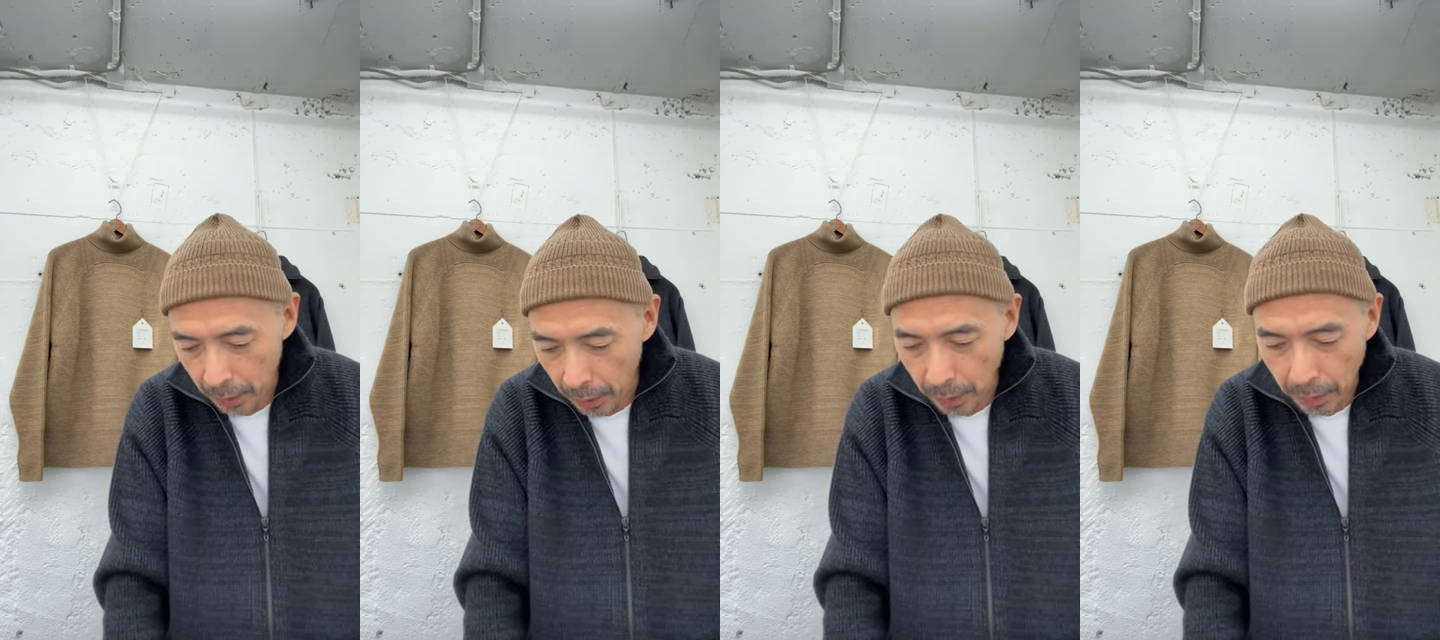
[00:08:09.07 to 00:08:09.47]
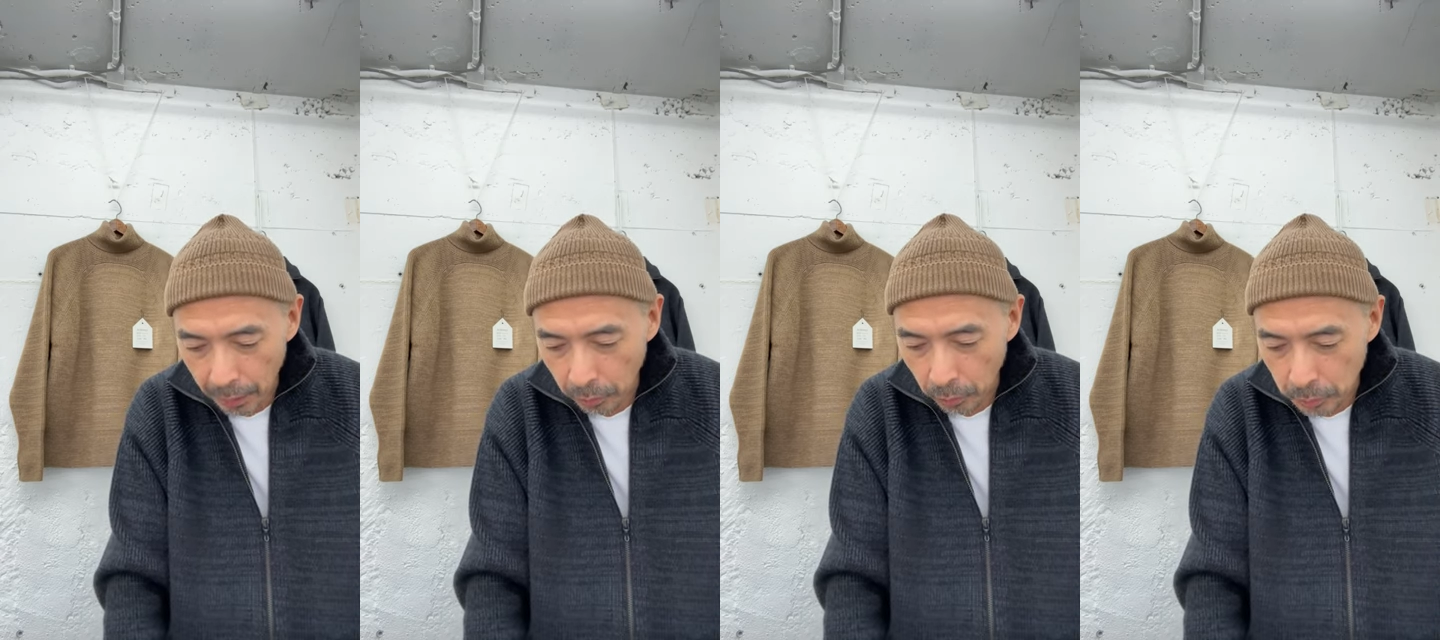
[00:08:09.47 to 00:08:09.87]

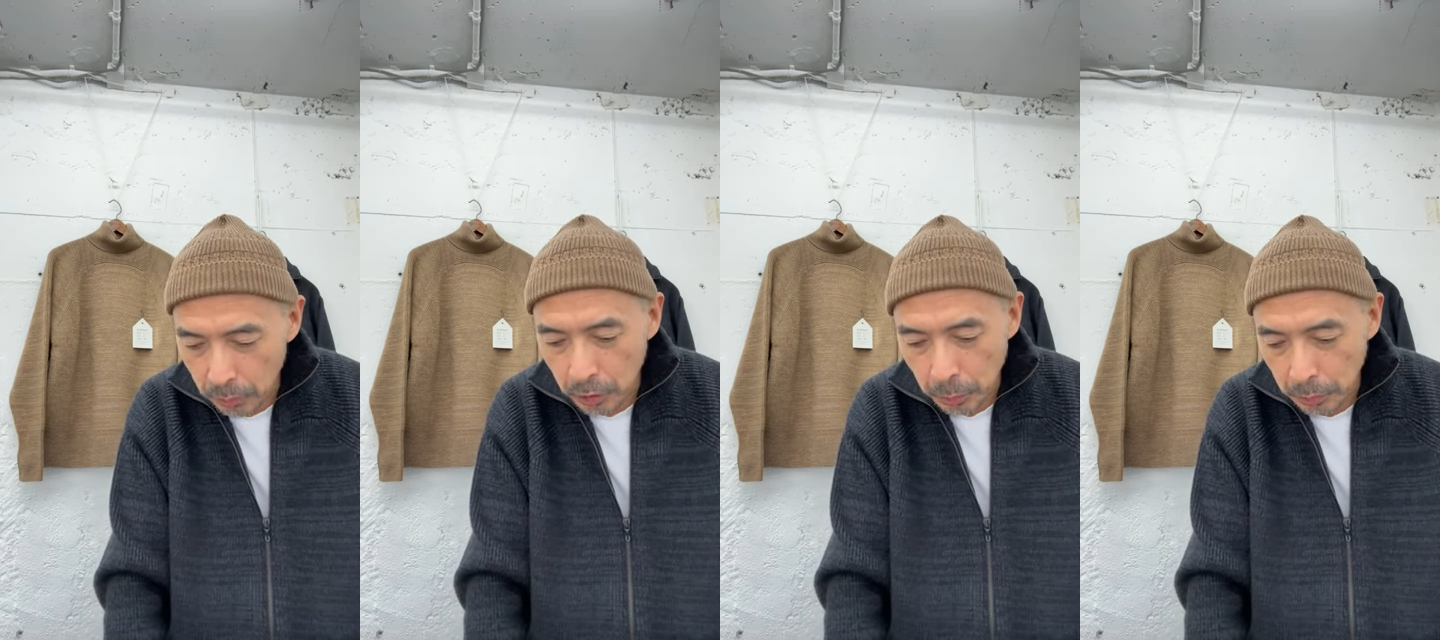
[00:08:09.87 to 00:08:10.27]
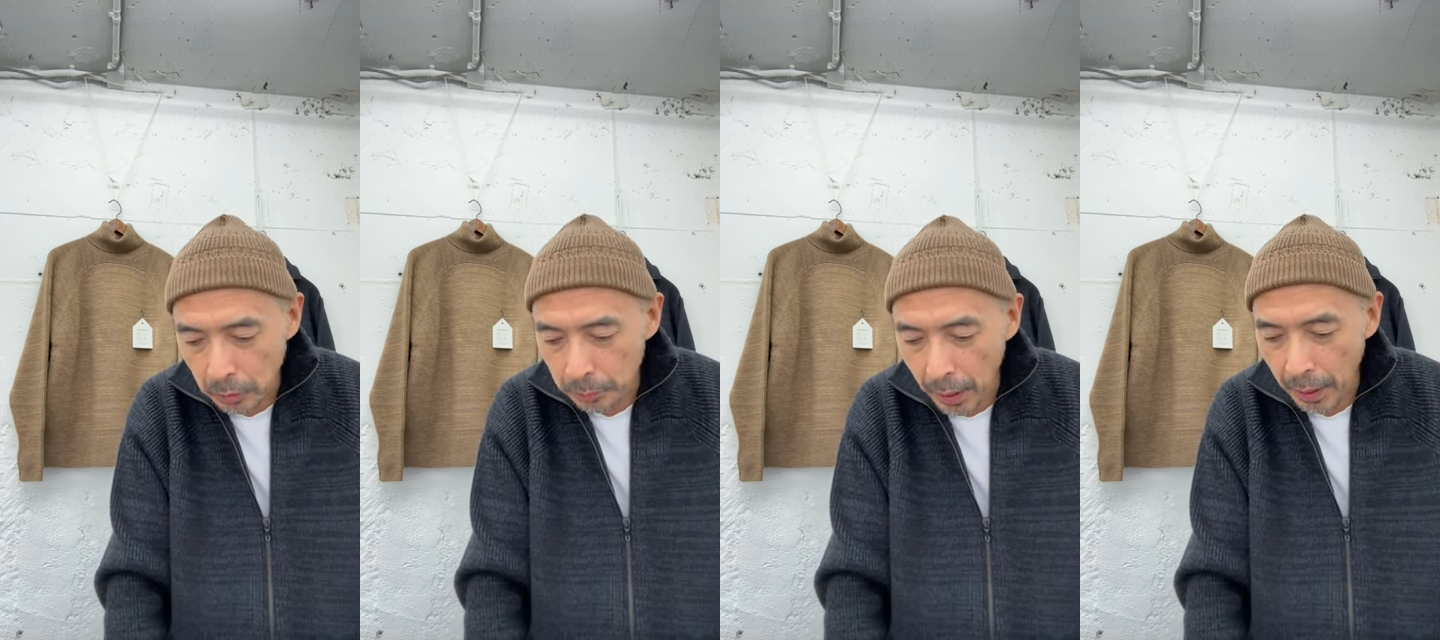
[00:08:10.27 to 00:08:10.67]
えー、っと
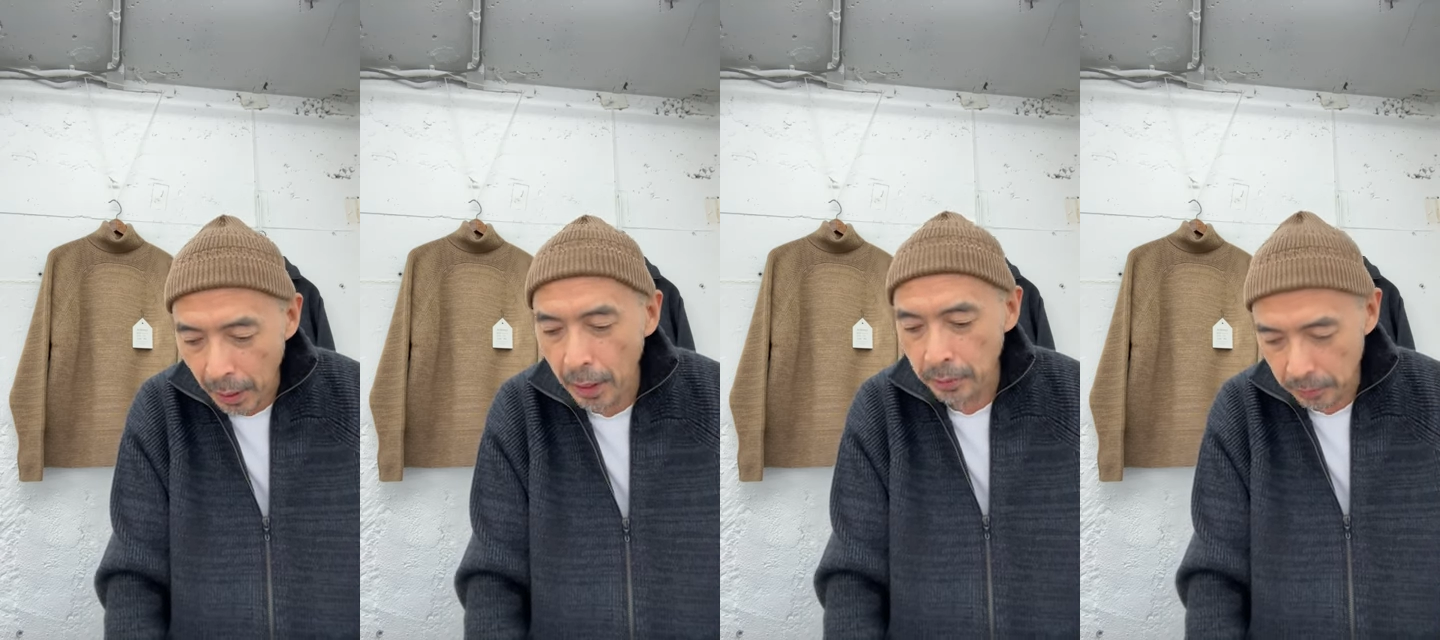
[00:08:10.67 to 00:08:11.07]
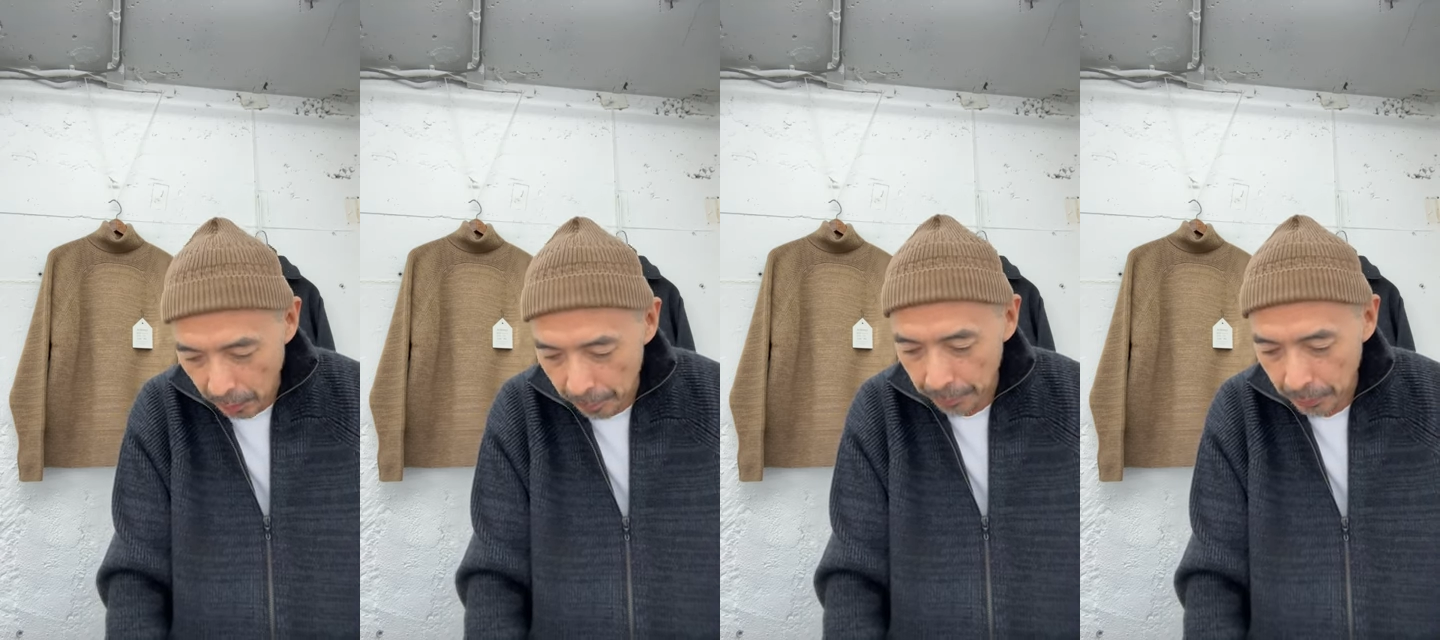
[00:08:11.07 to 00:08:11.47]
ブルージブルバイアーク
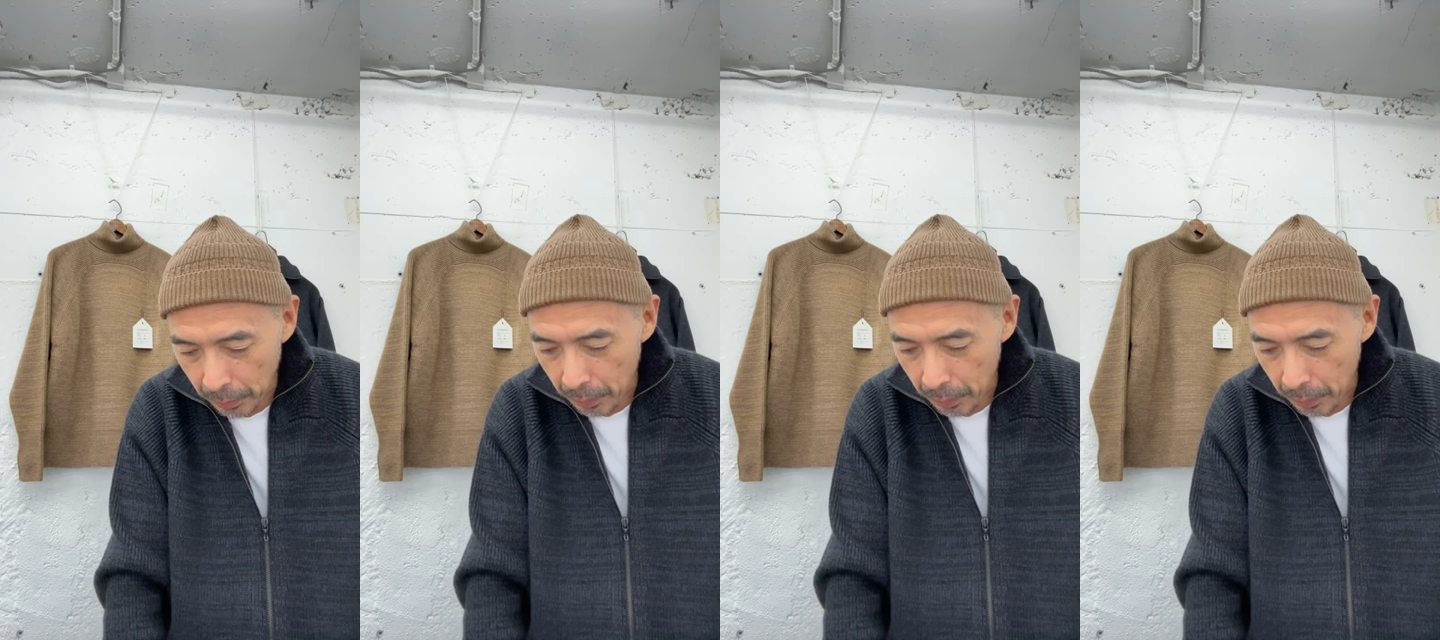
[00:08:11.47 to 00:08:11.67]
さん、